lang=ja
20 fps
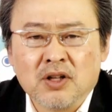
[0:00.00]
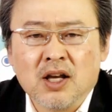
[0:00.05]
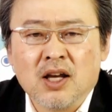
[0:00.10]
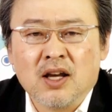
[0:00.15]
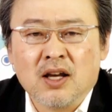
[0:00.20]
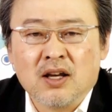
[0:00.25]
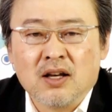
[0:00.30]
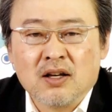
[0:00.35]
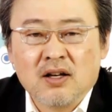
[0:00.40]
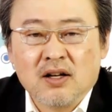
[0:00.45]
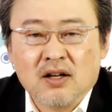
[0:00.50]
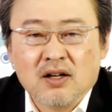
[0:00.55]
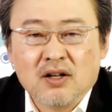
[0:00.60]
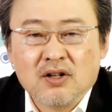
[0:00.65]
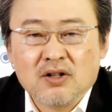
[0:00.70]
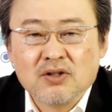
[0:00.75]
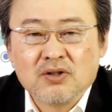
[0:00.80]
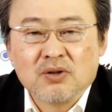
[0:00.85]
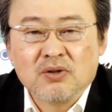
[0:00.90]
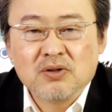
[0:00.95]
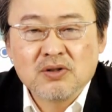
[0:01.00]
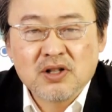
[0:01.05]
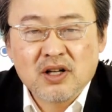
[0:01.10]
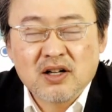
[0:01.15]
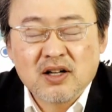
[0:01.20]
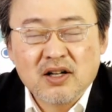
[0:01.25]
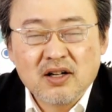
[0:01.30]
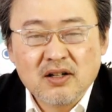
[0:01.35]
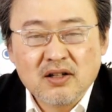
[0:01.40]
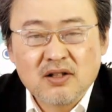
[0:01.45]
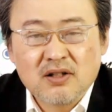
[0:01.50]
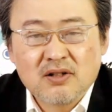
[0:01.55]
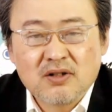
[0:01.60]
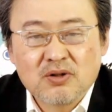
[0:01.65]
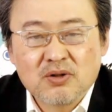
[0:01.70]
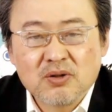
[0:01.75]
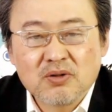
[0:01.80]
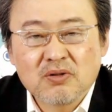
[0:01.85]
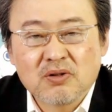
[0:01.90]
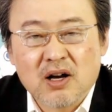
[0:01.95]
に調査会
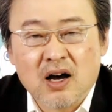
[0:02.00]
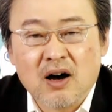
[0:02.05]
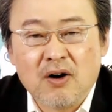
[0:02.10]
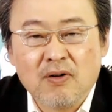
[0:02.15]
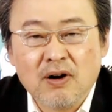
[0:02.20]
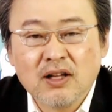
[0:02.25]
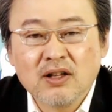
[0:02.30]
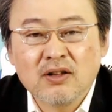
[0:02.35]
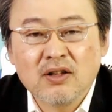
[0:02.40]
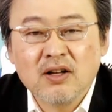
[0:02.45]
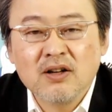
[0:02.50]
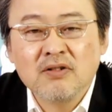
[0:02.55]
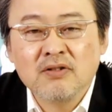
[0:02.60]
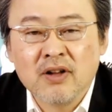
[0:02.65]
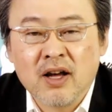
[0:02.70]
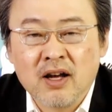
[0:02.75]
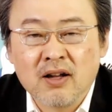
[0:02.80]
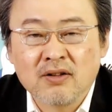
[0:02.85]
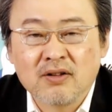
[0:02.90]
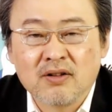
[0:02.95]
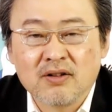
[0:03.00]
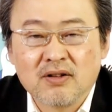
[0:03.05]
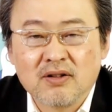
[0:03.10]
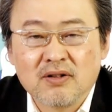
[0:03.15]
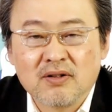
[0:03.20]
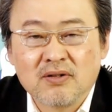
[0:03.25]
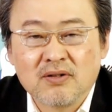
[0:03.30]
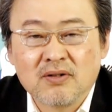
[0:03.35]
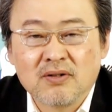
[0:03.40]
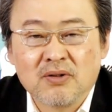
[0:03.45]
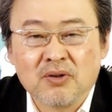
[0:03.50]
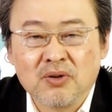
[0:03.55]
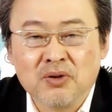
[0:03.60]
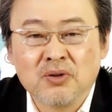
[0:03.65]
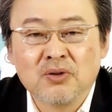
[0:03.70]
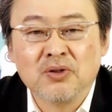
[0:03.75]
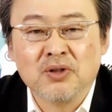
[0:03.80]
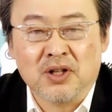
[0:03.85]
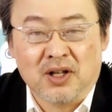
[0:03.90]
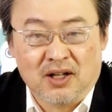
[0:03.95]
ちょっと変わったよねとい
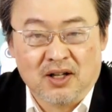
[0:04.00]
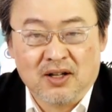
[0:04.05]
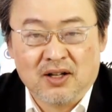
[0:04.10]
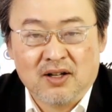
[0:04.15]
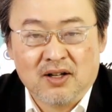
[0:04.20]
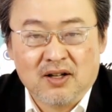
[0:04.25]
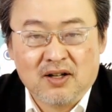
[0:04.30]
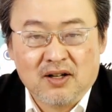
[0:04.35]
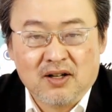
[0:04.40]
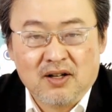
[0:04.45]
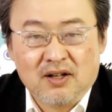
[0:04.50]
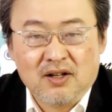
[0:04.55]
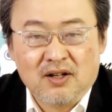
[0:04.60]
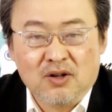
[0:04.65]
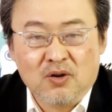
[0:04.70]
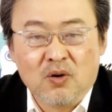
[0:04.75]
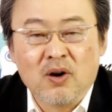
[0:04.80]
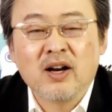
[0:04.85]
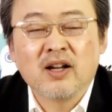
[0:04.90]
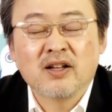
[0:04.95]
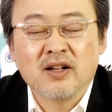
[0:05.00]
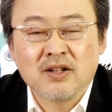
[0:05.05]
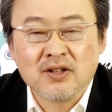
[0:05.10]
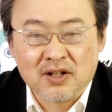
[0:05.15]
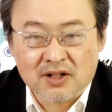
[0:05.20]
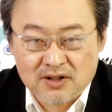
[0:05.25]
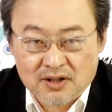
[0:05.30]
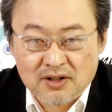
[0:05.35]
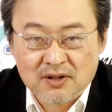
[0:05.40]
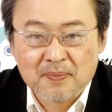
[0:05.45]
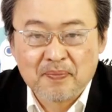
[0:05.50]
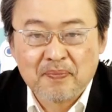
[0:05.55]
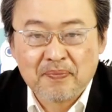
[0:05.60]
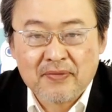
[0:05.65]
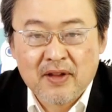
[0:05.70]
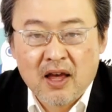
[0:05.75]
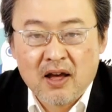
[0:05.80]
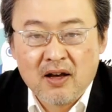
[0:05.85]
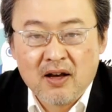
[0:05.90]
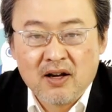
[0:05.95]
うふうに言われたんです。
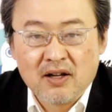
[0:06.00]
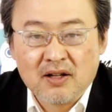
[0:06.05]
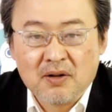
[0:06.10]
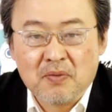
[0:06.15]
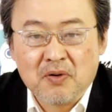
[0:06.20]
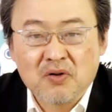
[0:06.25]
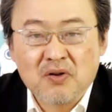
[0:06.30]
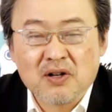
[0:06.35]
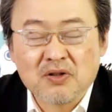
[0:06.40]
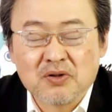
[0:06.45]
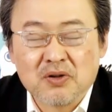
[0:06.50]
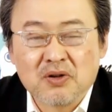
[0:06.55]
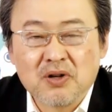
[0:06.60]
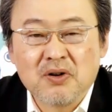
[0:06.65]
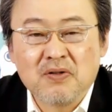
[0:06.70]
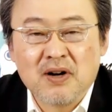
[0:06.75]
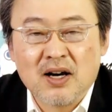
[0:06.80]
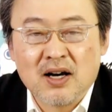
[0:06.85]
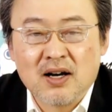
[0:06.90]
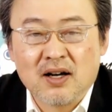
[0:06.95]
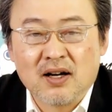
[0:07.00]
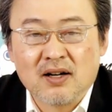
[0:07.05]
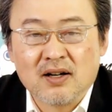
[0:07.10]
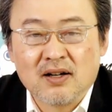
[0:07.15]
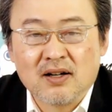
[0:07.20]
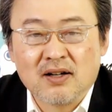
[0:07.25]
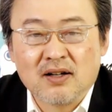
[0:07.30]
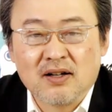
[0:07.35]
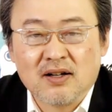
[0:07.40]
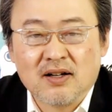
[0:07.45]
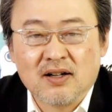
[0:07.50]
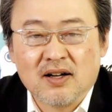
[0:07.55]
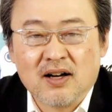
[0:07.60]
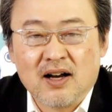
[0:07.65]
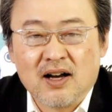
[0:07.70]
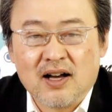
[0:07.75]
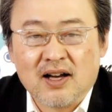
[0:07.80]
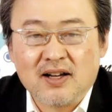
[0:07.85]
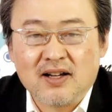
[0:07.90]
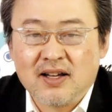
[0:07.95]
で僕はそれは
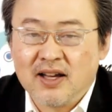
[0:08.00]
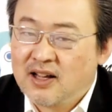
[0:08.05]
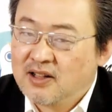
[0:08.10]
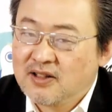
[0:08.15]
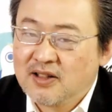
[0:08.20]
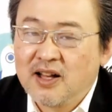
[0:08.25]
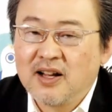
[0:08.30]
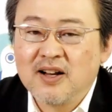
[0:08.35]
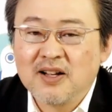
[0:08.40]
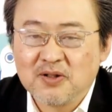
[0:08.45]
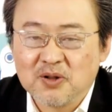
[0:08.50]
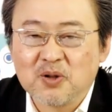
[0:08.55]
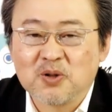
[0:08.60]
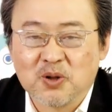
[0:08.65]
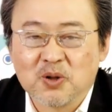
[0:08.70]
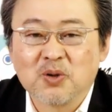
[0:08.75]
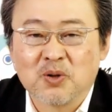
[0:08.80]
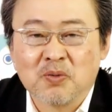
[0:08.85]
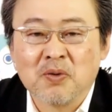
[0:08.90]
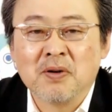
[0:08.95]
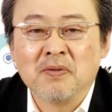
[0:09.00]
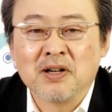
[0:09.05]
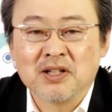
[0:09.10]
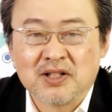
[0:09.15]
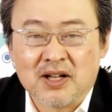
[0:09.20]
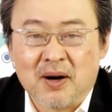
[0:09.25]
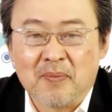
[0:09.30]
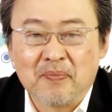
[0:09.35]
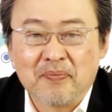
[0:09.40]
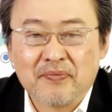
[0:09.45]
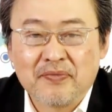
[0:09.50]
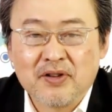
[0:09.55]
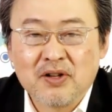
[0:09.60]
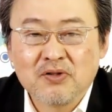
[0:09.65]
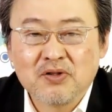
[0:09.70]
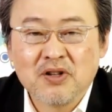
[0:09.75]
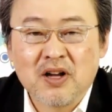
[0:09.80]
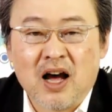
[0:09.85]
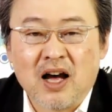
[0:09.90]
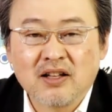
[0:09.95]
やったなとちょっと思いました。
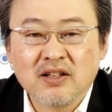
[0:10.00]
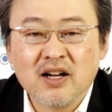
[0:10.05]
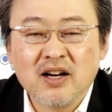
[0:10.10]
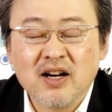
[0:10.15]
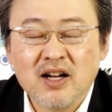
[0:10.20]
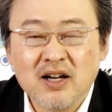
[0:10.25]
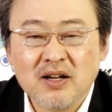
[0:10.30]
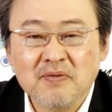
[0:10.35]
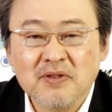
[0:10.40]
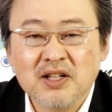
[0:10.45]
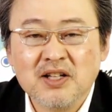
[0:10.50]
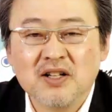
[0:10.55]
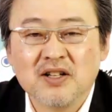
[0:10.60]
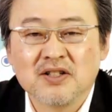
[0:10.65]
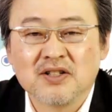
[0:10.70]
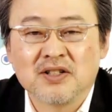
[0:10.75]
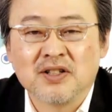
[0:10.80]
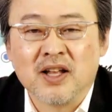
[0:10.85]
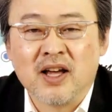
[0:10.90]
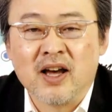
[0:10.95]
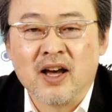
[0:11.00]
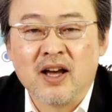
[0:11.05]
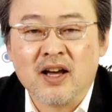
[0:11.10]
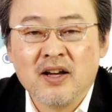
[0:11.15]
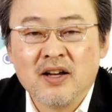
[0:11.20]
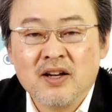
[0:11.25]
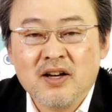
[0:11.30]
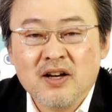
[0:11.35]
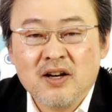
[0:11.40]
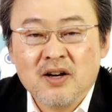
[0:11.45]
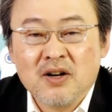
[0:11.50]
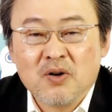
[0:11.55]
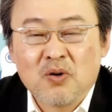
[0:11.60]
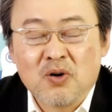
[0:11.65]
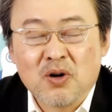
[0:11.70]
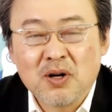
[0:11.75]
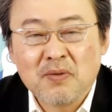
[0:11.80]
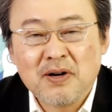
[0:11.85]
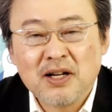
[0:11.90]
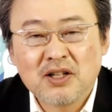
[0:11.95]
要するに傍から見てですね
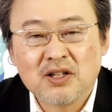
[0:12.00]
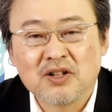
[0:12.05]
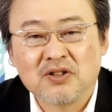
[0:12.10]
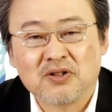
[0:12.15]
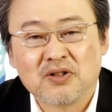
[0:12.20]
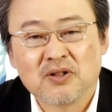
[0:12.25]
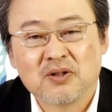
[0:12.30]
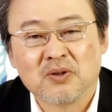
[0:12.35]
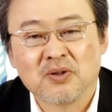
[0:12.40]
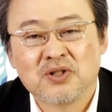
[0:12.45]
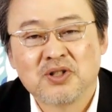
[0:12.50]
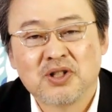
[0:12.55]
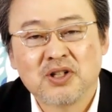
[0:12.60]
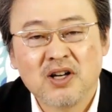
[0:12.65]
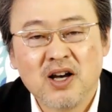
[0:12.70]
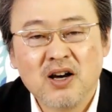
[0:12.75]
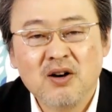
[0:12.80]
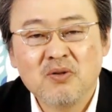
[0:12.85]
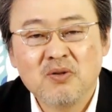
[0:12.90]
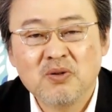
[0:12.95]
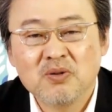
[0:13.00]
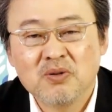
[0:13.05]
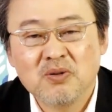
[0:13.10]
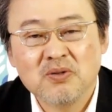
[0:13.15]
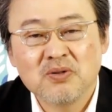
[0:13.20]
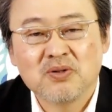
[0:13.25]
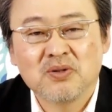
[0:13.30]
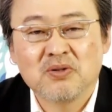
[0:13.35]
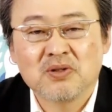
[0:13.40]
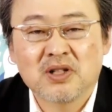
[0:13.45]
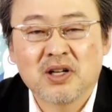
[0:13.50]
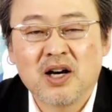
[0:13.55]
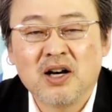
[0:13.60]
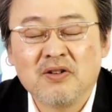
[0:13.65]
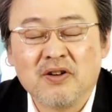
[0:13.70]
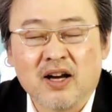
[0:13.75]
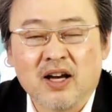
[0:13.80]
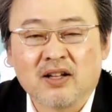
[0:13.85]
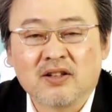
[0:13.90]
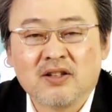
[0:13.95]
これまでと違うことを調査
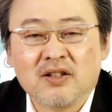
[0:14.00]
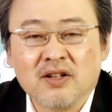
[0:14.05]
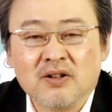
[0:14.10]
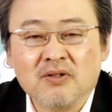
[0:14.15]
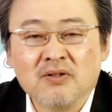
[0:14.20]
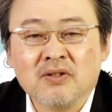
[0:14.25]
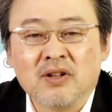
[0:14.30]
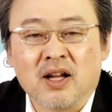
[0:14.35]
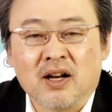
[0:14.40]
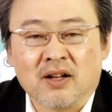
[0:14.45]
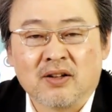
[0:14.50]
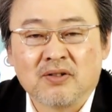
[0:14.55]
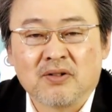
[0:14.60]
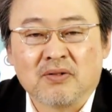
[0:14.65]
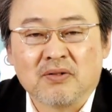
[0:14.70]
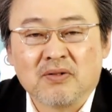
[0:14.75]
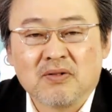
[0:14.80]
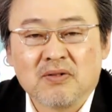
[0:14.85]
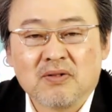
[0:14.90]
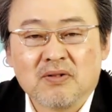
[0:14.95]
会はやってるんだなと